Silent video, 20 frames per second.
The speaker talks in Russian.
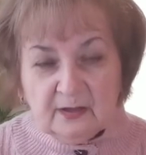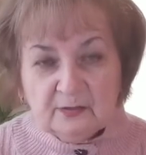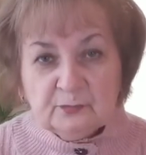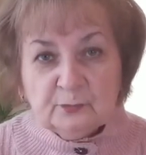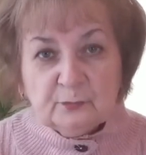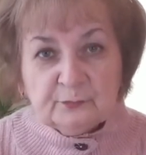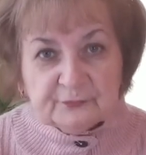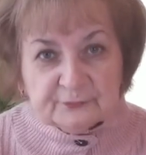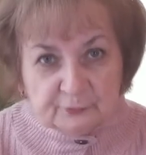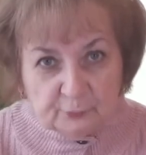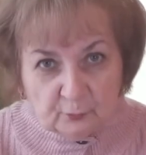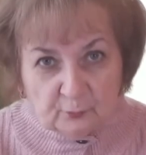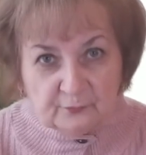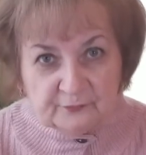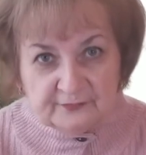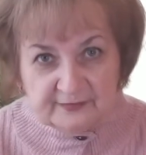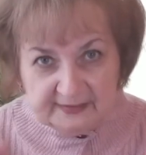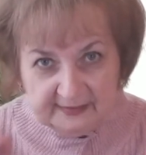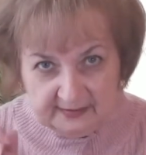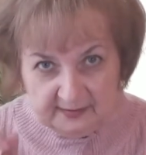Но в то
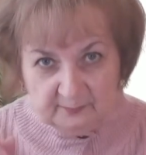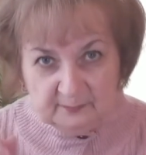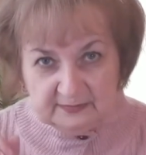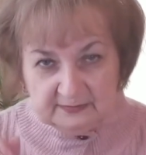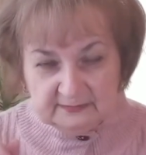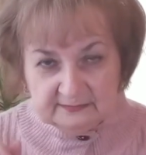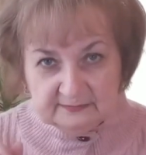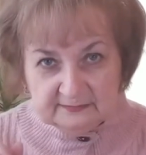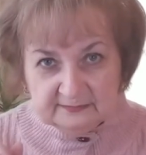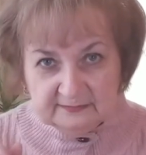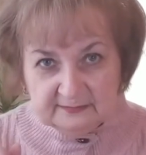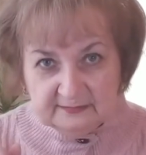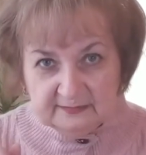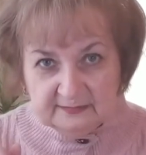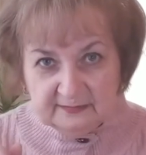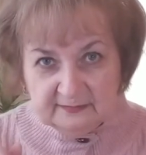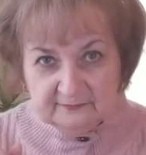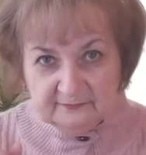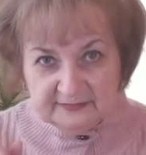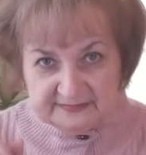время,
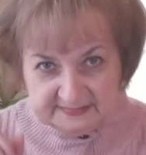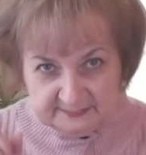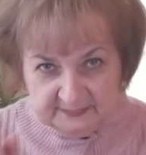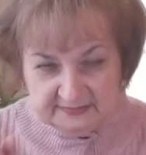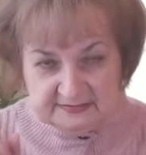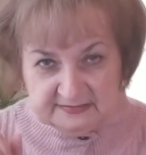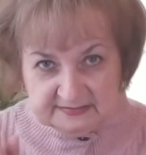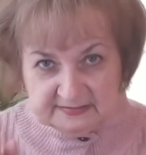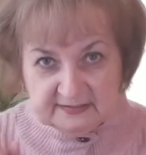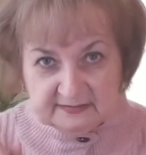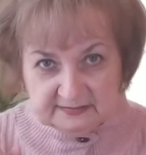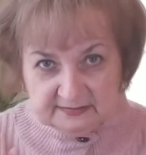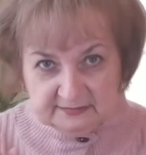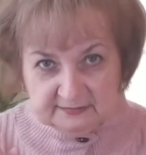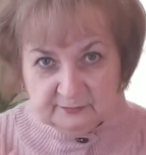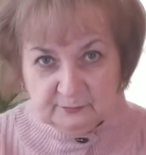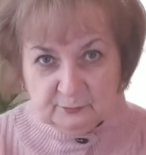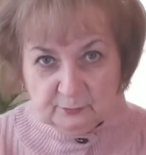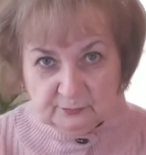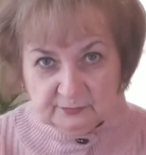
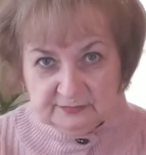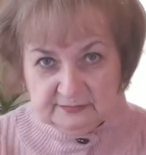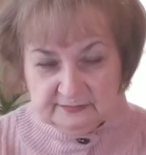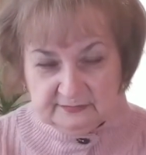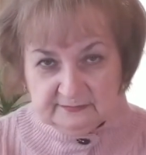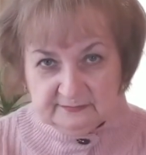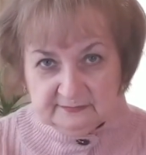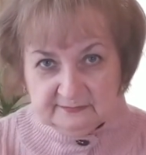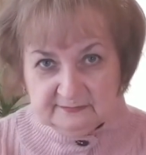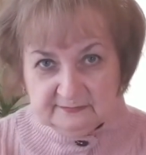80-е годы,